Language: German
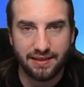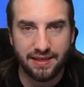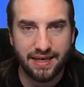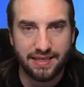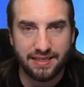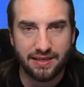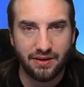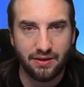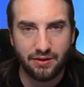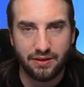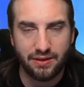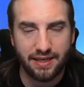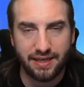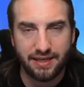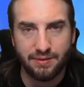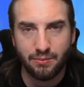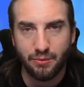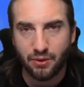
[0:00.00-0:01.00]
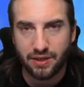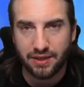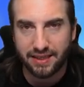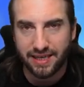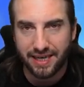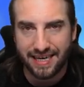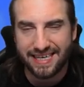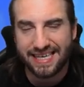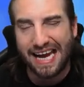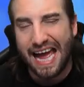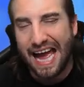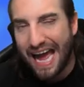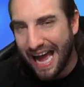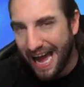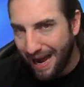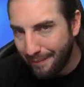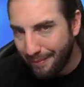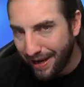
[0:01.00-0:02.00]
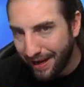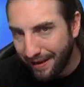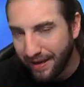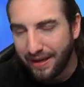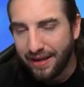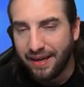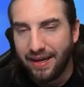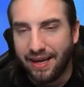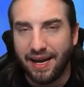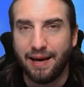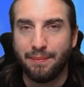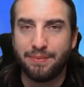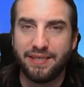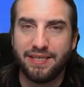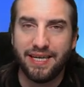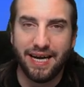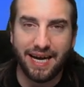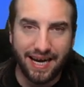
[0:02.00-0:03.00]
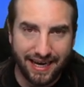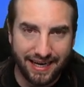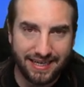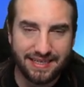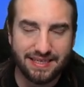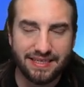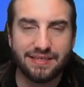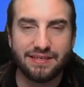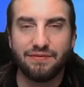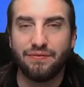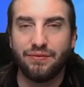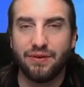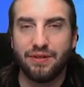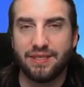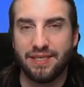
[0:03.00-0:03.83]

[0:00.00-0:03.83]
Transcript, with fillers: Laser und die gleichen Möglichkeiten. Aber ab Tier 1 von